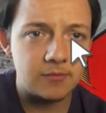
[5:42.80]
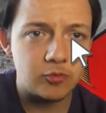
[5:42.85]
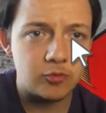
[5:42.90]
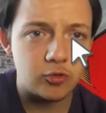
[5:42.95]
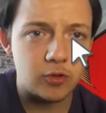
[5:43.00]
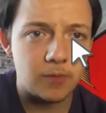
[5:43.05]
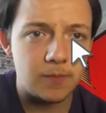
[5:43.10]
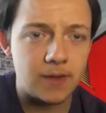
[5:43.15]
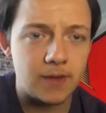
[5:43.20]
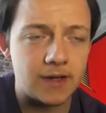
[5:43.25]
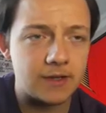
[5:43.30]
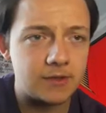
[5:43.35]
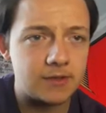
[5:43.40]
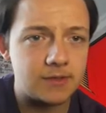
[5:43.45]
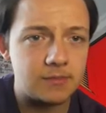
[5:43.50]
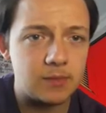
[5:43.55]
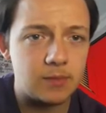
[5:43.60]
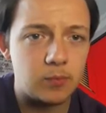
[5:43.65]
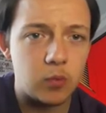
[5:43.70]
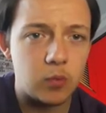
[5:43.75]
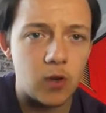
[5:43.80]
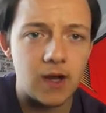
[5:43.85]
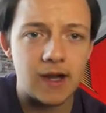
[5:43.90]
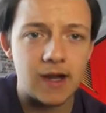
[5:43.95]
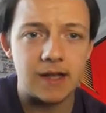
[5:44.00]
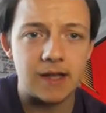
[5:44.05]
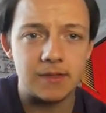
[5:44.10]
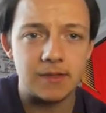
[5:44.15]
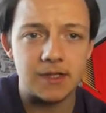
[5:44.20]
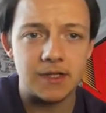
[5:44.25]
Şöyle Paris'in bir puan
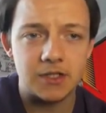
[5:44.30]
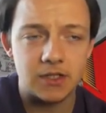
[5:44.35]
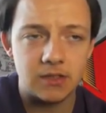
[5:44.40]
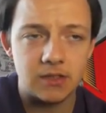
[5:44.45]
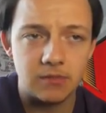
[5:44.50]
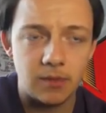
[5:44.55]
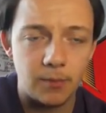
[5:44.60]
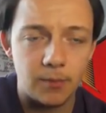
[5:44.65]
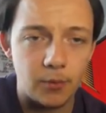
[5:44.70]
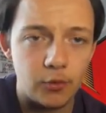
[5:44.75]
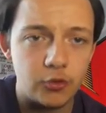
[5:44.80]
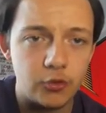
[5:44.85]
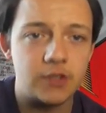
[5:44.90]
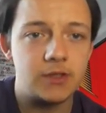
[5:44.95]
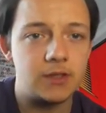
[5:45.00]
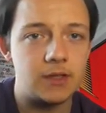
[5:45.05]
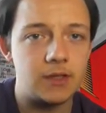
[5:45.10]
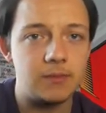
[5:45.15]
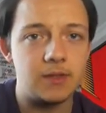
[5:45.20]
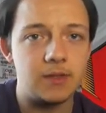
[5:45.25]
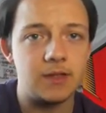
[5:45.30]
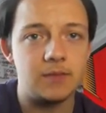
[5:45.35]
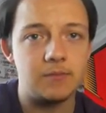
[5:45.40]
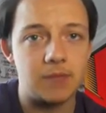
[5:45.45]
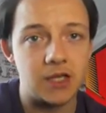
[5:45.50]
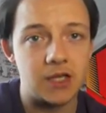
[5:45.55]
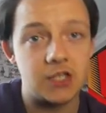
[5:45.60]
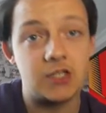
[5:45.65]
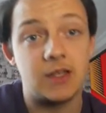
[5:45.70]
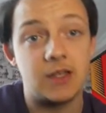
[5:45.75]
kaybını yaşayalım ama öncesinde bir
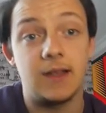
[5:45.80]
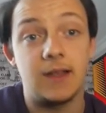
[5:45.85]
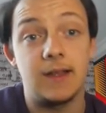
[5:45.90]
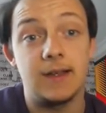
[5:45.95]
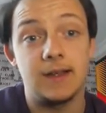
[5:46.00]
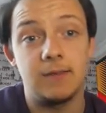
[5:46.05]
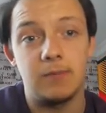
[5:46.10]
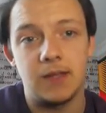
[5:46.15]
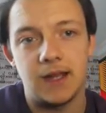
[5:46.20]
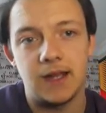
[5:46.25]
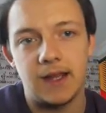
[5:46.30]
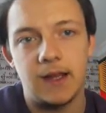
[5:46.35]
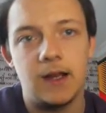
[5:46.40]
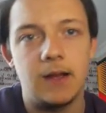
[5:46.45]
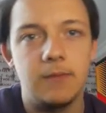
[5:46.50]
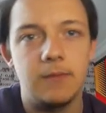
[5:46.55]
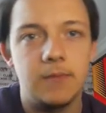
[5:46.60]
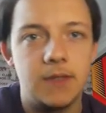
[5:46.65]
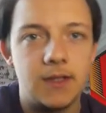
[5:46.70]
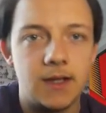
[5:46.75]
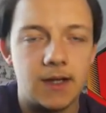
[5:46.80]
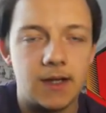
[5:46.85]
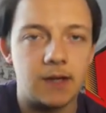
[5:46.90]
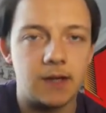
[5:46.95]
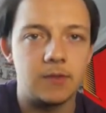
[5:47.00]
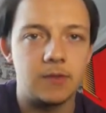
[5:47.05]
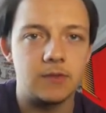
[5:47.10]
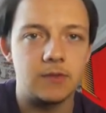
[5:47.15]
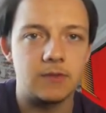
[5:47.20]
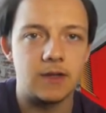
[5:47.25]
5 tanelik bir reklam
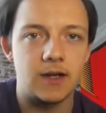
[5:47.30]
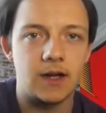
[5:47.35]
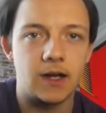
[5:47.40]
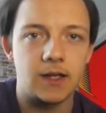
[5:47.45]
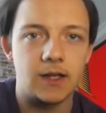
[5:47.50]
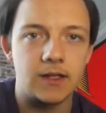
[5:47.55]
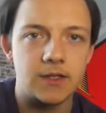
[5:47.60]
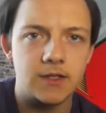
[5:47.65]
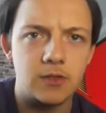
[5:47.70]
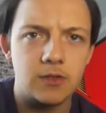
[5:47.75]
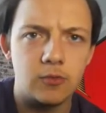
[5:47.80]
aramız var arkadaşlar.